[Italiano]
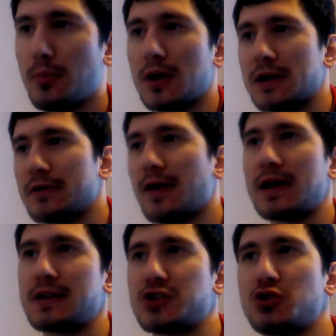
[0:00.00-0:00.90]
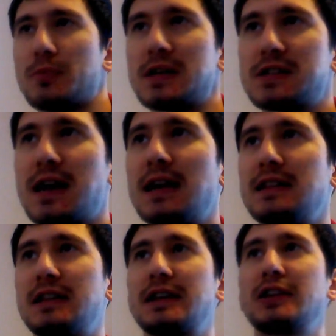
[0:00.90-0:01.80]
poi vai in giro per gli
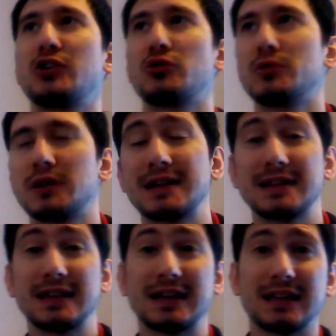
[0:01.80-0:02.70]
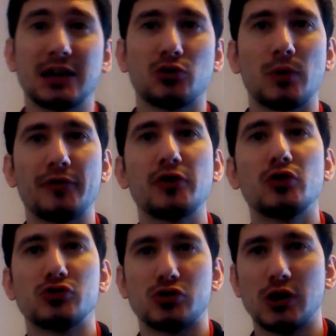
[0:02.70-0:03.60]
stadi, ti gridano, ti gridano
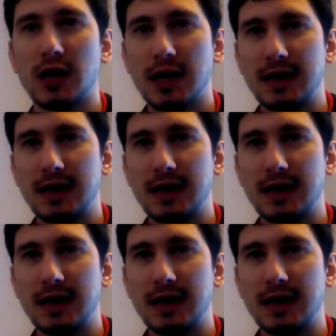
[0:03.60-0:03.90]
mafioso,